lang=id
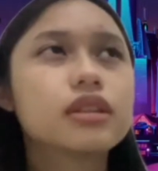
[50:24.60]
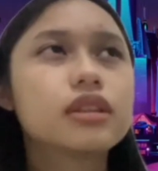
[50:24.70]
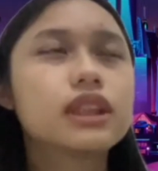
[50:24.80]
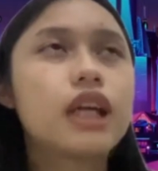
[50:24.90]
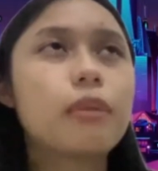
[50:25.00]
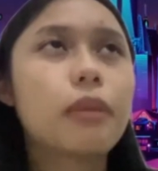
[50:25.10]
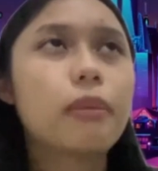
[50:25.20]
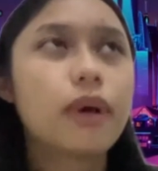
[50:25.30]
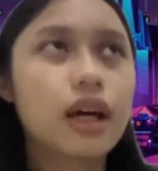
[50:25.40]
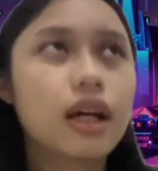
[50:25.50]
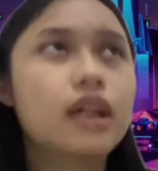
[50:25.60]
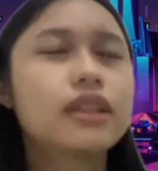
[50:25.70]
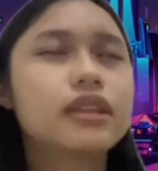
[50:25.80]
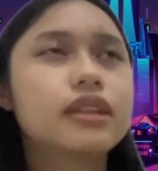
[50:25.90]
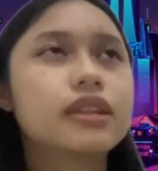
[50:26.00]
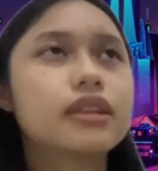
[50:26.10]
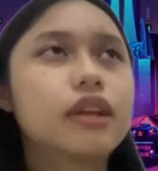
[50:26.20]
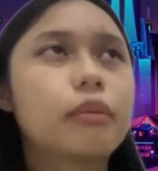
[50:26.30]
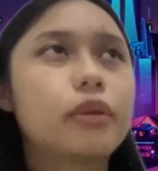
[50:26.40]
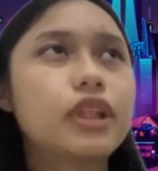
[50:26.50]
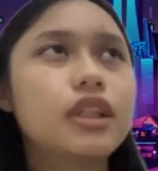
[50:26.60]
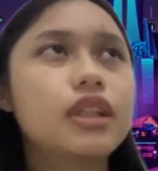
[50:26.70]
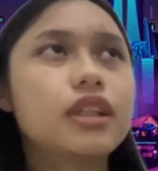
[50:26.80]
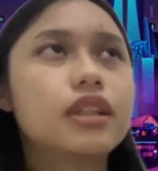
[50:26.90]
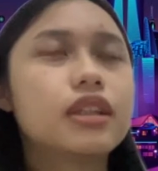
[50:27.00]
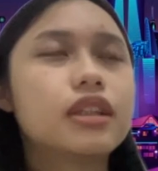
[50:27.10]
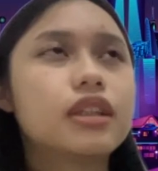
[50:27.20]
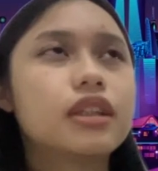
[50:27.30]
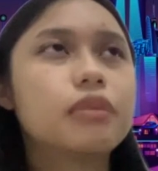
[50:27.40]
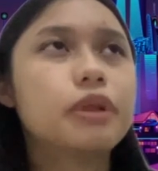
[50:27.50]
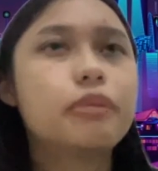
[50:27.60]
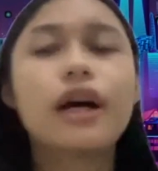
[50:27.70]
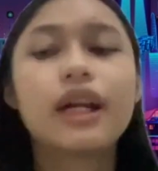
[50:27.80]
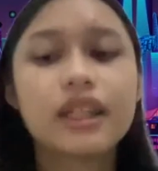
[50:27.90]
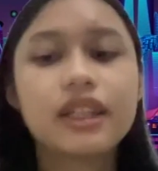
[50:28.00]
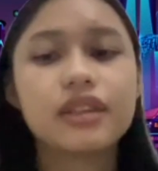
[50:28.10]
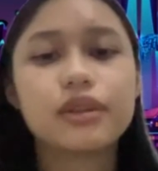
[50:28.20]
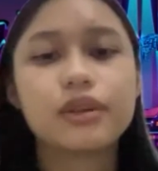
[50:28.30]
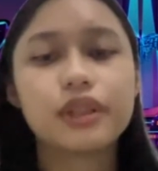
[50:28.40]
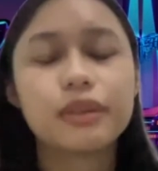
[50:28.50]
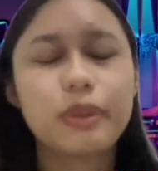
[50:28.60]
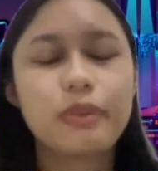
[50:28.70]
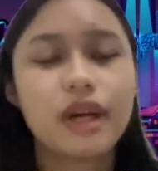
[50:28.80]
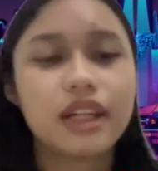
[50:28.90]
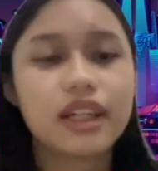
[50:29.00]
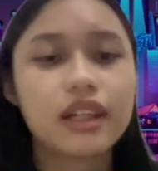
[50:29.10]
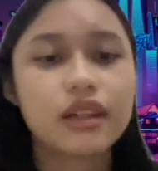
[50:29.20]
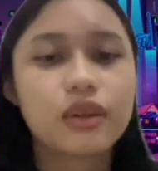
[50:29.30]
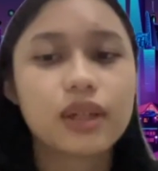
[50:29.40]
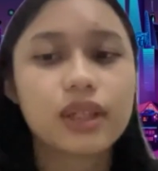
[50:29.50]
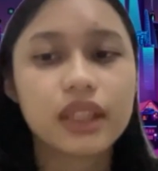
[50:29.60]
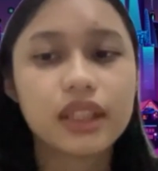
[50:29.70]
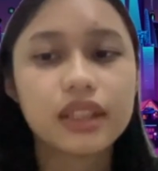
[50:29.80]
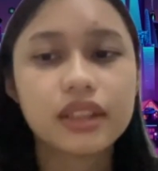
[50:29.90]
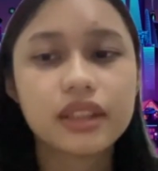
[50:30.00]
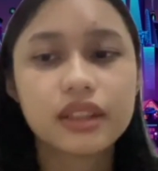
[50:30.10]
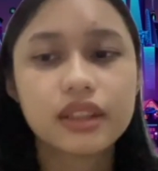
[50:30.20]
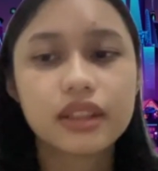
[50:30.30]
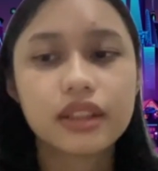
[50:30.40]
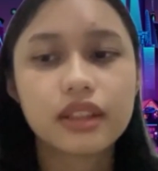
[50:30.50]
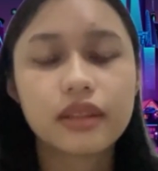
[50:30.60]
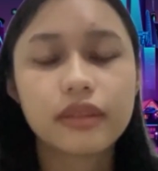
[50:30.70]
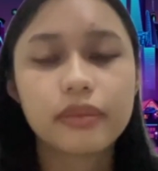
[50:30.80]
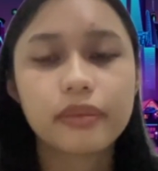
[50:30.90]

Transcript: tidak apa-apa, tapi lebih baik gitu ya. Lebih baik kalau kalian uh,